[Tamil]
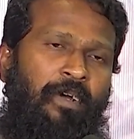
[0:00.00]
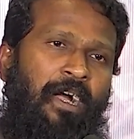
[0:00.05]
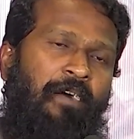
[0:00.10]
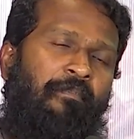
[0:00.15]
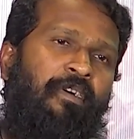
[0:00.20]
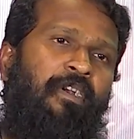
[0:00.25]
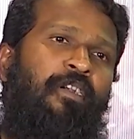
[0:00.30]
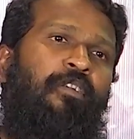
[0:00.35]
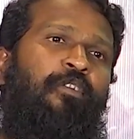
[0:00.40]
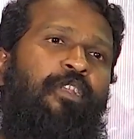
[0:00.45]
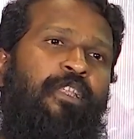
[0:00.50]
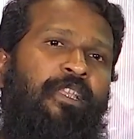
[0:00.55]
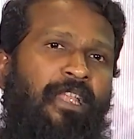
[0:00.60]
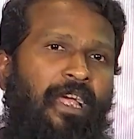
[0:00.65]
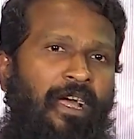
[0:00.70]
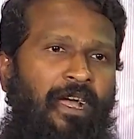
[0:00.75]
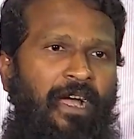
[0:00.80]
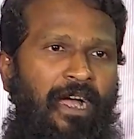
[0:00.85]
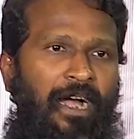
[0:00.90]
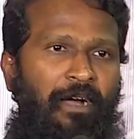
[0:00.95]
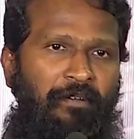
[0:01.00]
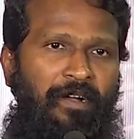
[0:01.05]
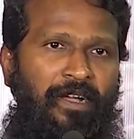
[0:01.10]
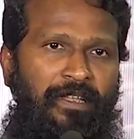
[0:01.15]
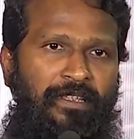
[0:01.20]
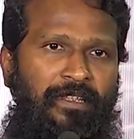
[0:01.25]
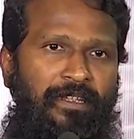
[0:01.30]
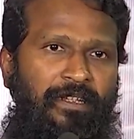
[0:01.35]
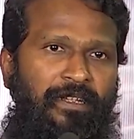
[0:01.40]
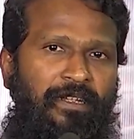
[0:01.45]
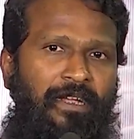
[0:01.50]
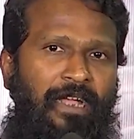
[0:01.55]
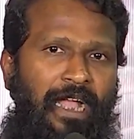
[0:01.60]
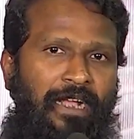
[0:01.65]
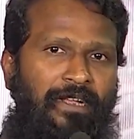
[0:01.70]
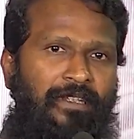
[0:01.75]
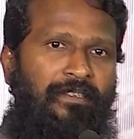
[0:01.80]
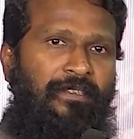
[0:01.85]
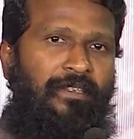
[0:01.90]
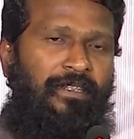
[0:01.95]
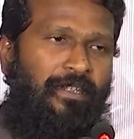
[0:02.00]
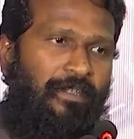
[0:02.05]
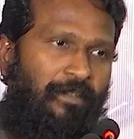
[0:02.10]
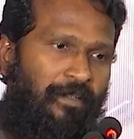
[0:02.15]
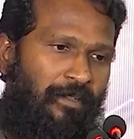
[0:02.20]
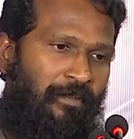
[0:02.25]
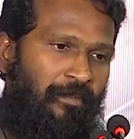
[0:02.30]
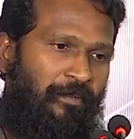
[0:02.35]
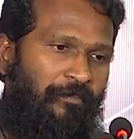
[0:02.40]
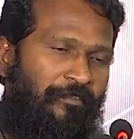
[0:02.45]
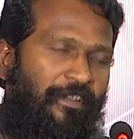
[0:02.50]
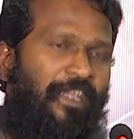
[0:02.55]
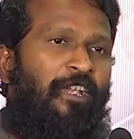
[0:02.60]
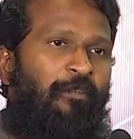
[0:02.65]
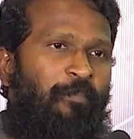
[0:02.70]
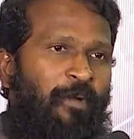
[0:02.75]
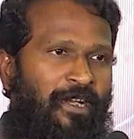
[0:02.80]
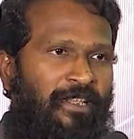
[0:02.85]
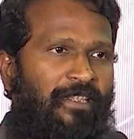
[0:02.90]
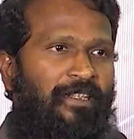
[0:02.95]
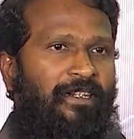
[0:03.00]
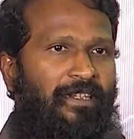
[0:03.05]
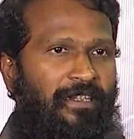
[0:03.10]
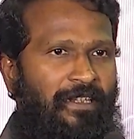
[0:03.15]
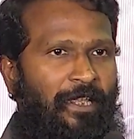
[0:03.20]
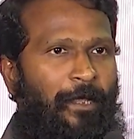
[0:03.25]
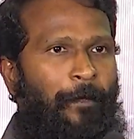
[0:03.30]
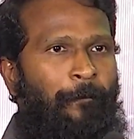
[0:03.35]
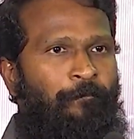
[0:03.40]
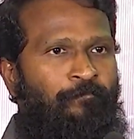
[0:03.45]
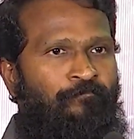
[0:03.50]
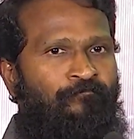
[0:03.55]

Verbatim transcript: அவங்களுடையதாக அவங்க அதை அக் ஃபீல் பண்ணது இருக்கு இல்லையா